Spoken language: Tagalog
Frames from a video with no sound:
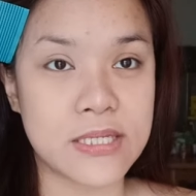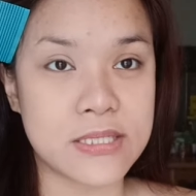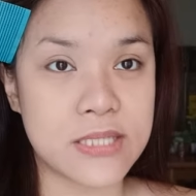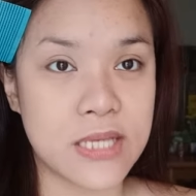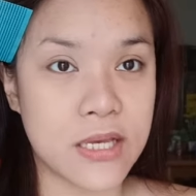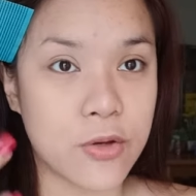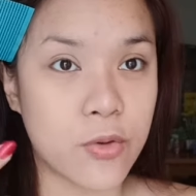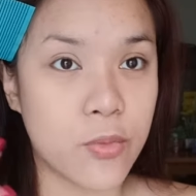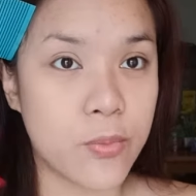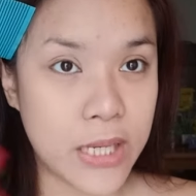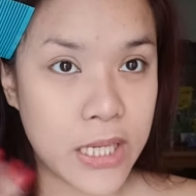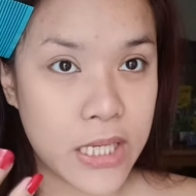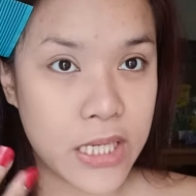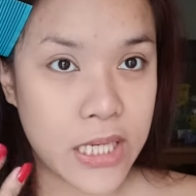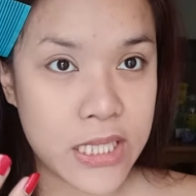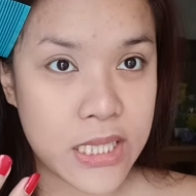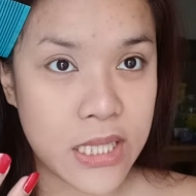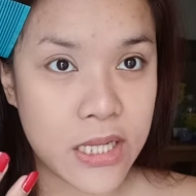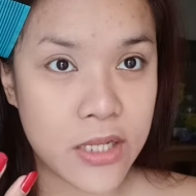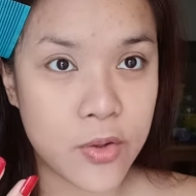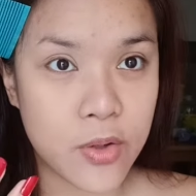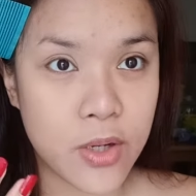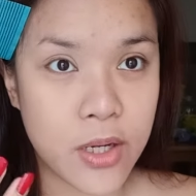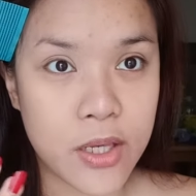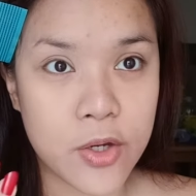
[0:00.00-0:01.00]
Kasi kung
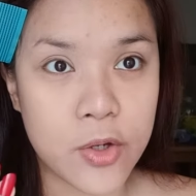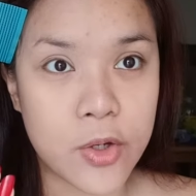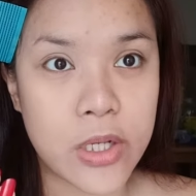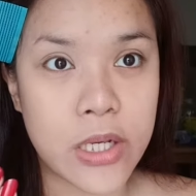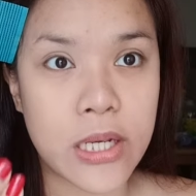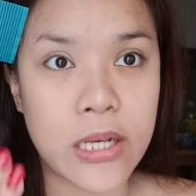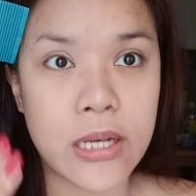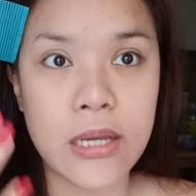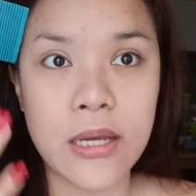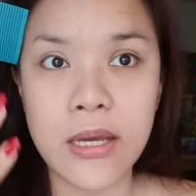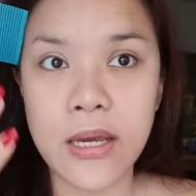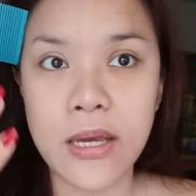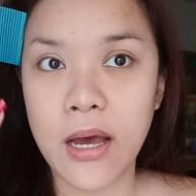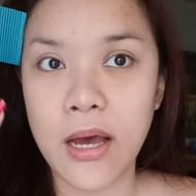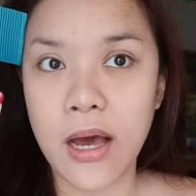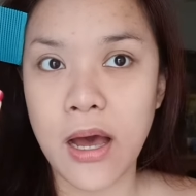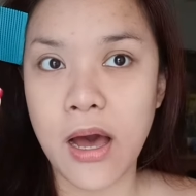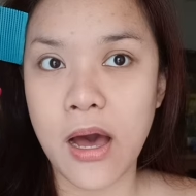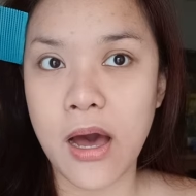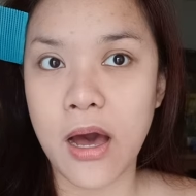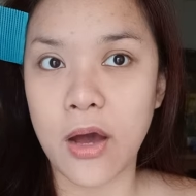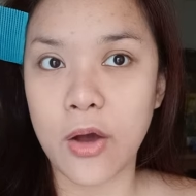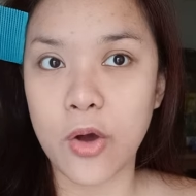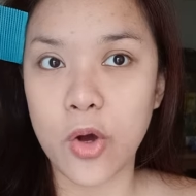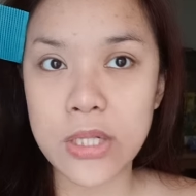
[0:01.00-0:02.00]
makikita niyo ngayon,
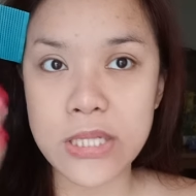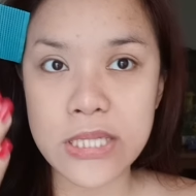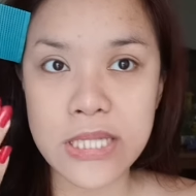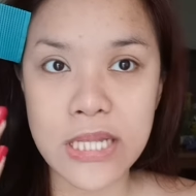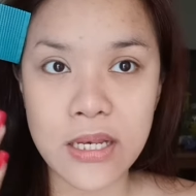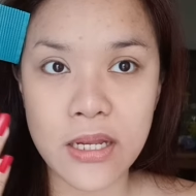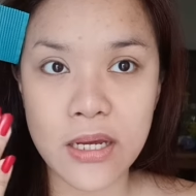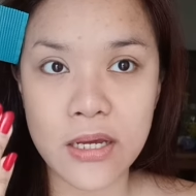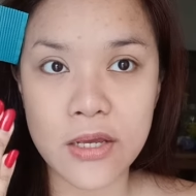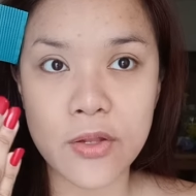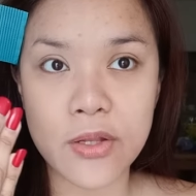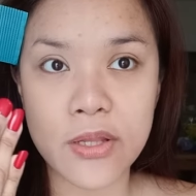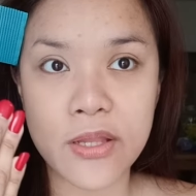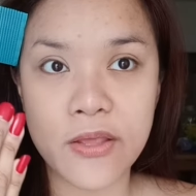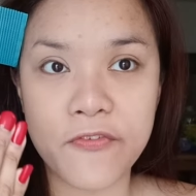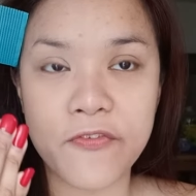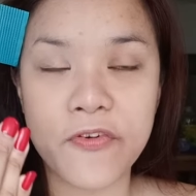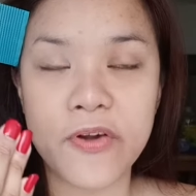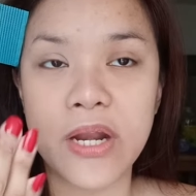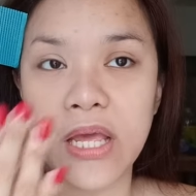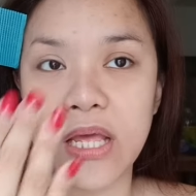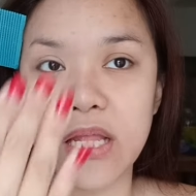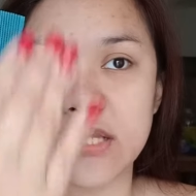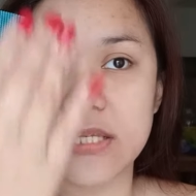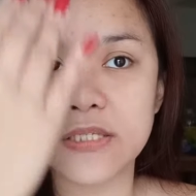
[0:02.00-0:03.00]
uh, konti lang yung
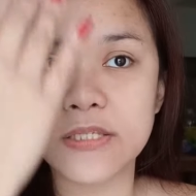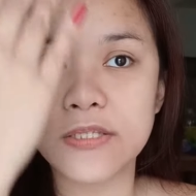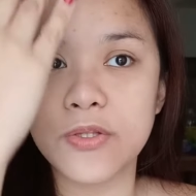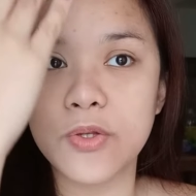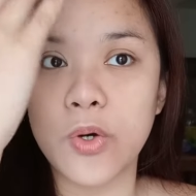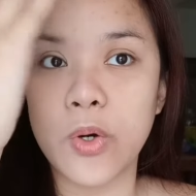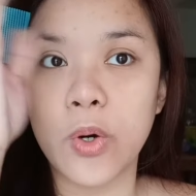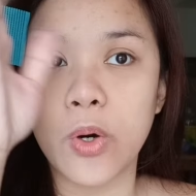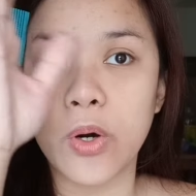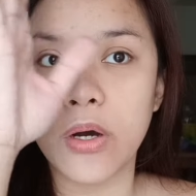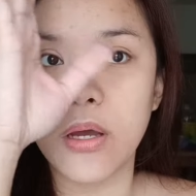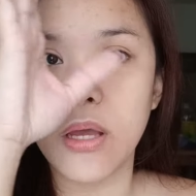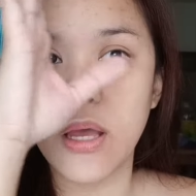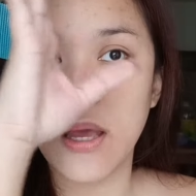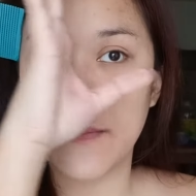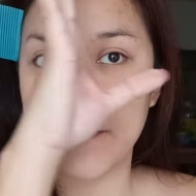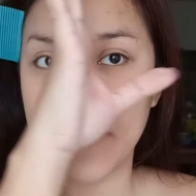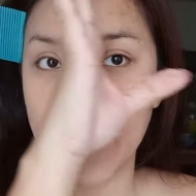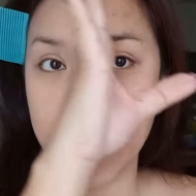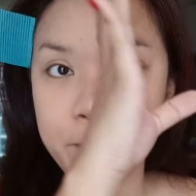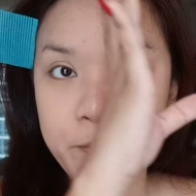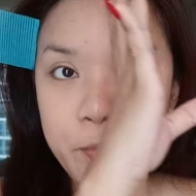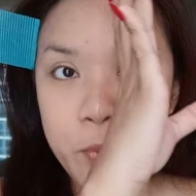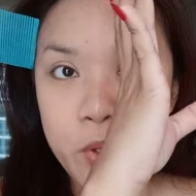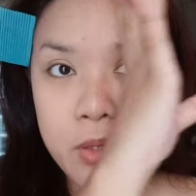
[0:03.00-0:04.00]
difference nung
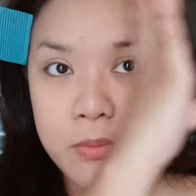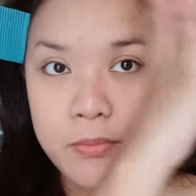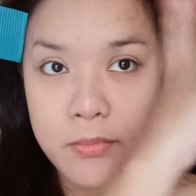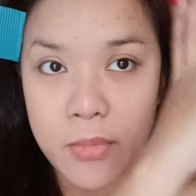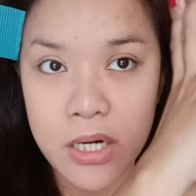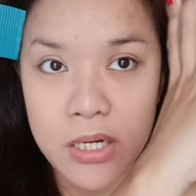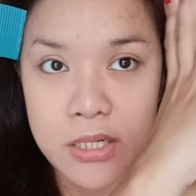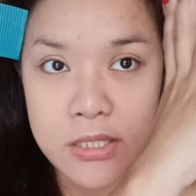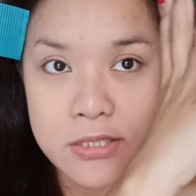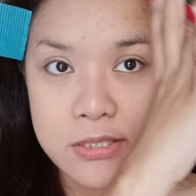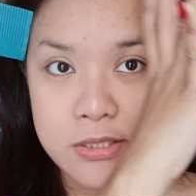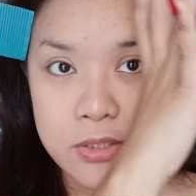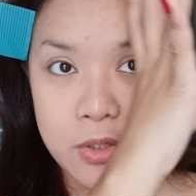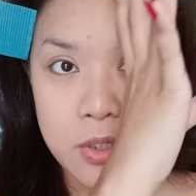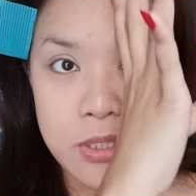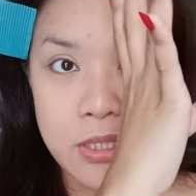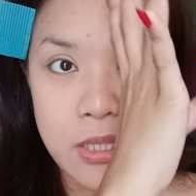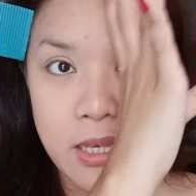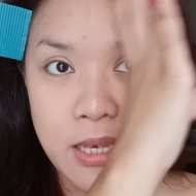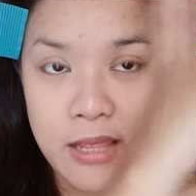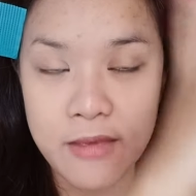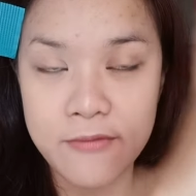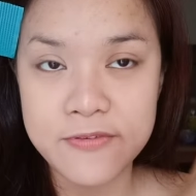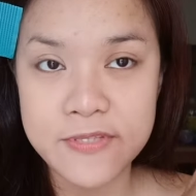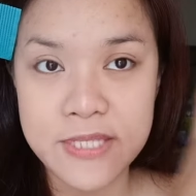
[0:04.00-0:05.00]
pimple marks on
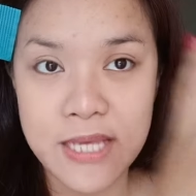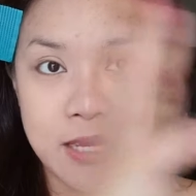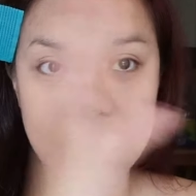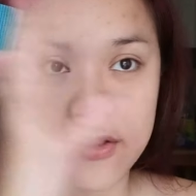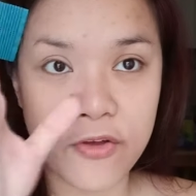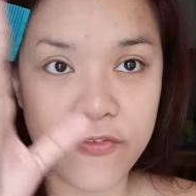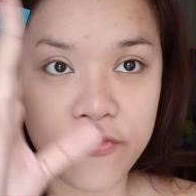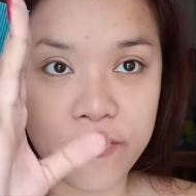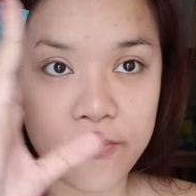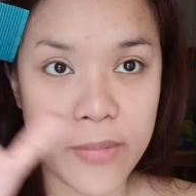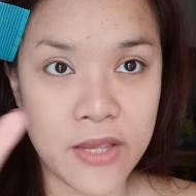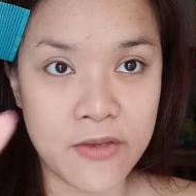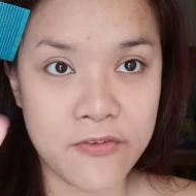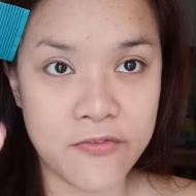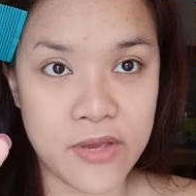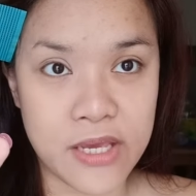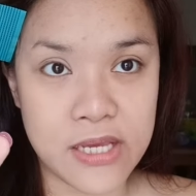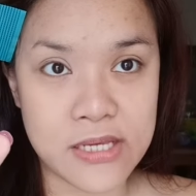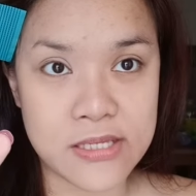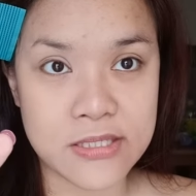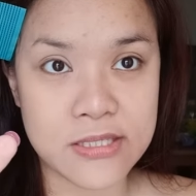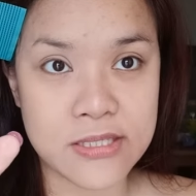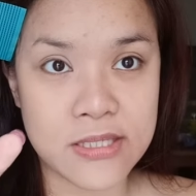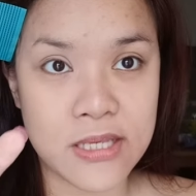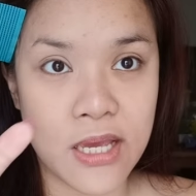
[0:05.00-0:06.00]
the left side of my
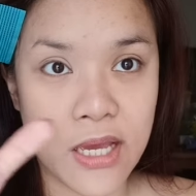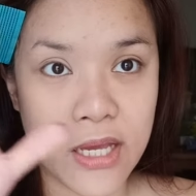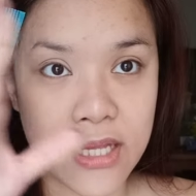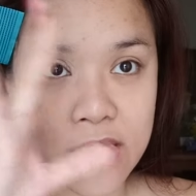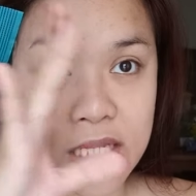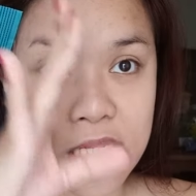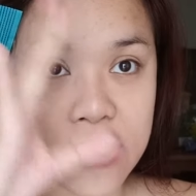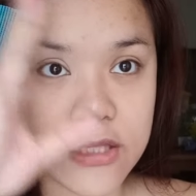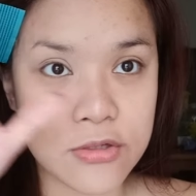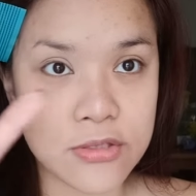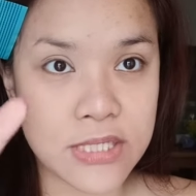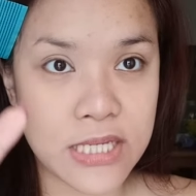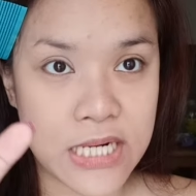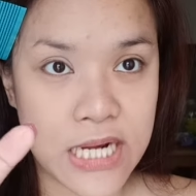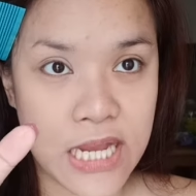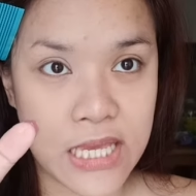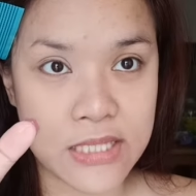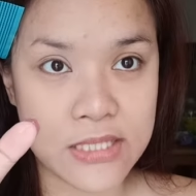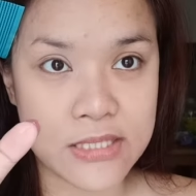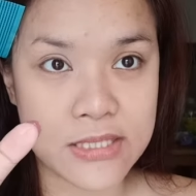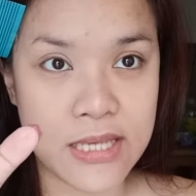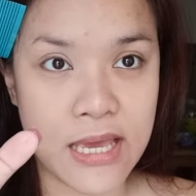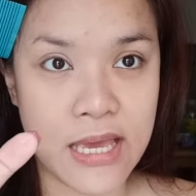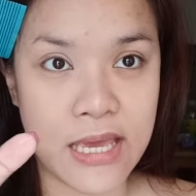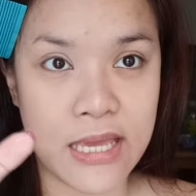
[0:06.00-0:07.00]
face dito sa
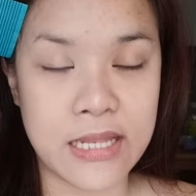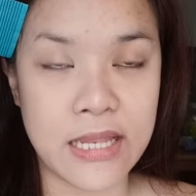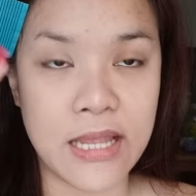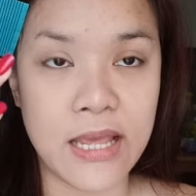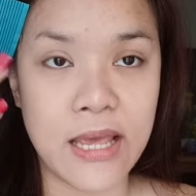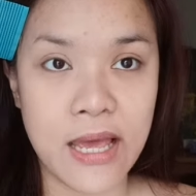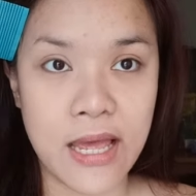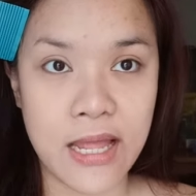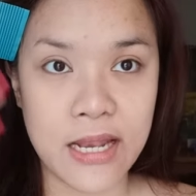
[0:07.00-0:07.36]
right side.